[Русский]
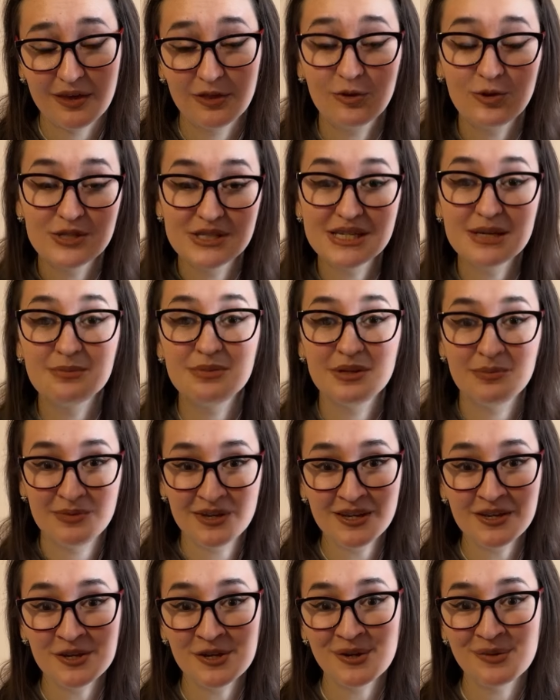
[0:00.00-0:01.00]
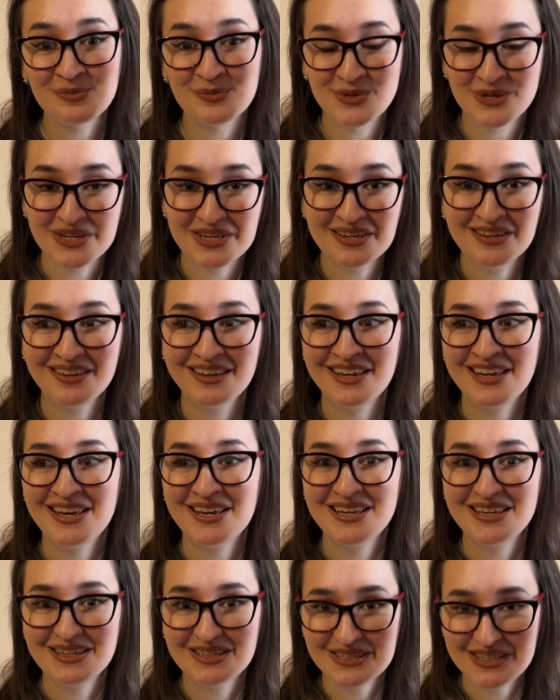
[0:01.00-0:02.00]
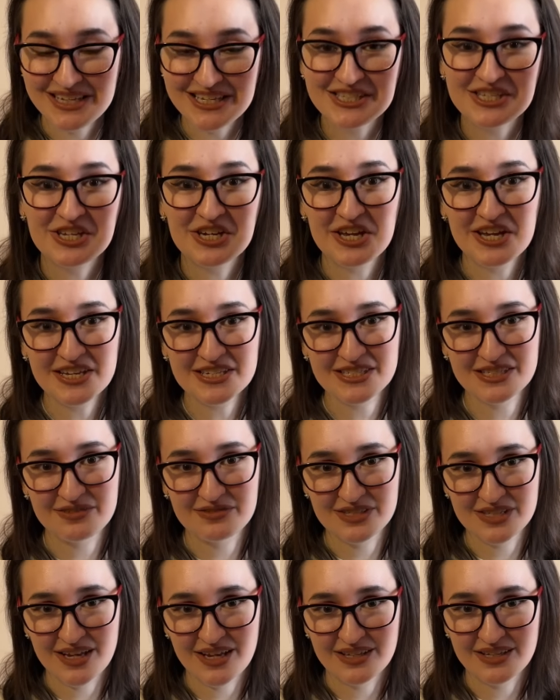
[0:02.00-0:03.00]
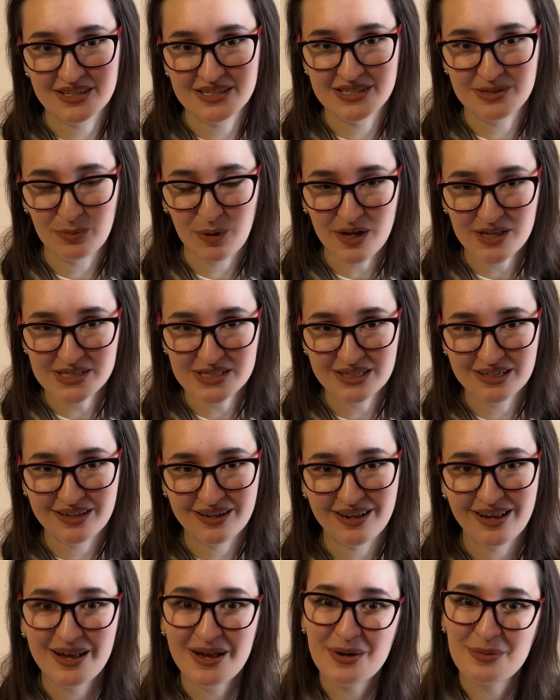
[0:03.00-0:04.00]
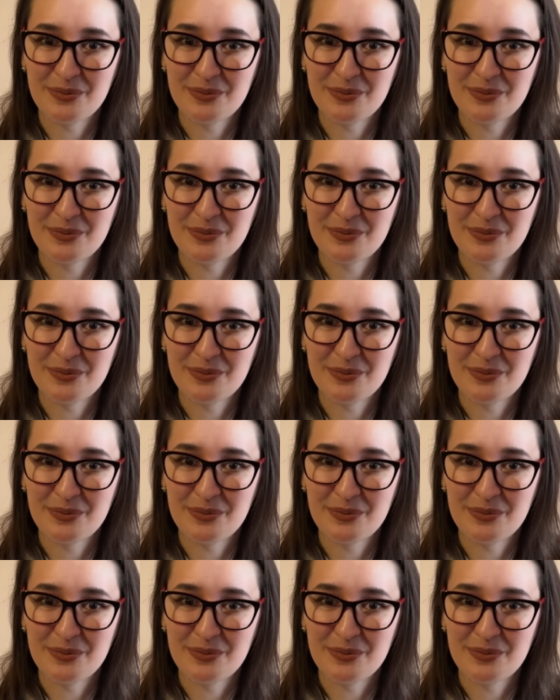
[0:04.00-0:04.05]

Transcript: но тем не менее мне интересна вся эта тематика,